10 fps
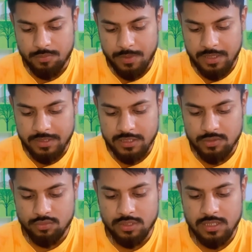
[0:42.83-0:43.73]
पैंतीस
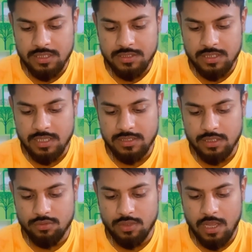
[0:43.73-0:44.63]
उसके नीचे आइए
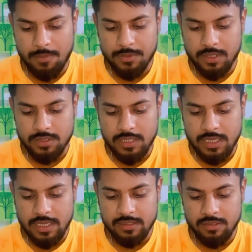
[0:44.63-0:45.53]
तो यहाँ पे देखिए
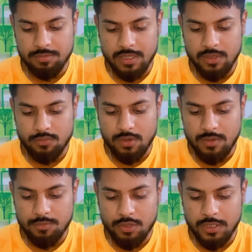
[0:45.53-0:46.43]
एक दिन पहले वन
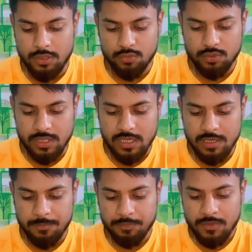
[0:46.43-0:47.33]
पॉइंट टू के
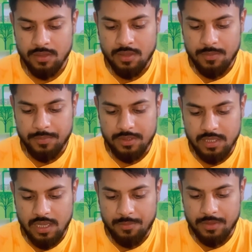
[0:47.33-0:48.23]
फिर
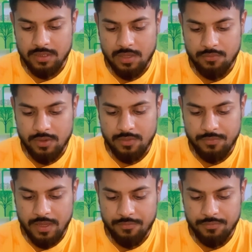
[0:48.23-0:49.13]
यहाँ पे कितना वन
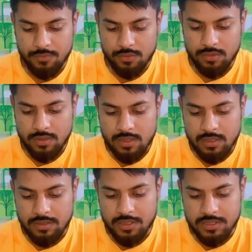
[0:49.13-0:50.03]
फाइव फोर
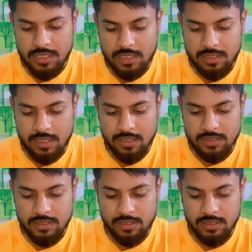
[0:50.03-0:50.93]
नीचे आइए हल्का
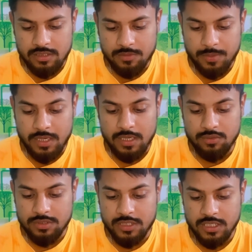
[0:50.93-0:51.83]
सा तीन दिन पहले
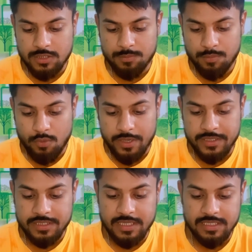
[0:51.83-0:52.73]
तो सिक्स पॉइंट
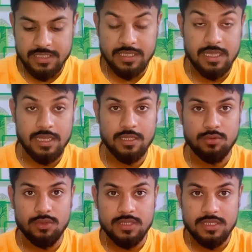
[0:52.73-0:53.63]
सिक्स के
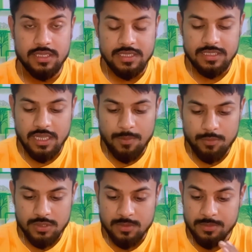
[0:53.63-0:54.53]
तो इस तरीके से
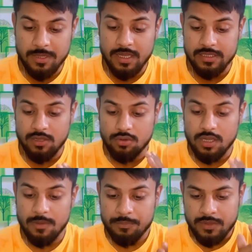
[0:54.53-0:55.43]
आपको समझ में आ गया होगा
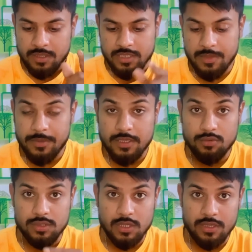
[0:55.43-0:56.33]
कि ये मेरा
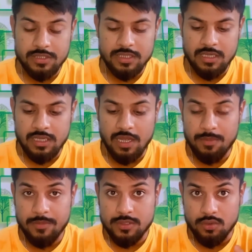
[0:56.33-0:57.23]
दूसरा वाला चैनल है यहाँ पे
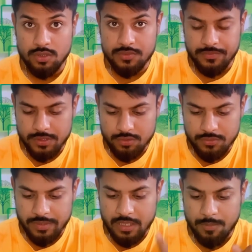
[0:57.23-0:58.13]
मैं शॉर्ट्स वीडियोस
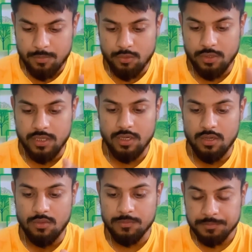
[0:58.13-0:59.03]
वगैरह अपलोड कर
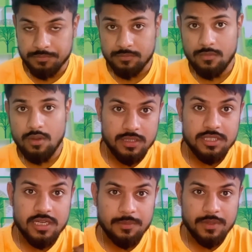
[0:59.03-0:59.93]
रहा हूँ
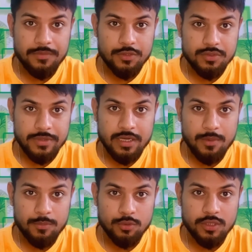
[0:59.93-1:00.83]
किस टाइप के वीडियोस वगैरह
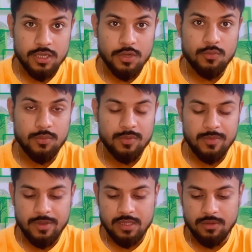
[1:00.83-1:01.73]
अपलोड कर रहा हूँ वो भी
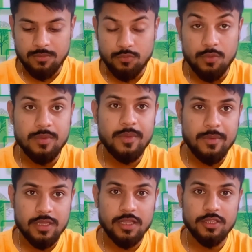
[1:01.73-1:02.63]
मैं वो भी मैं
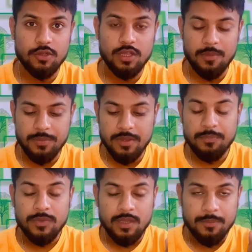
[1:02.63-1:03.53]
बता देता हूँ यहाँ पे
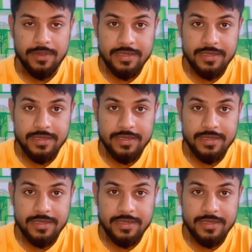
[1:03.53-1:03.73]
मैं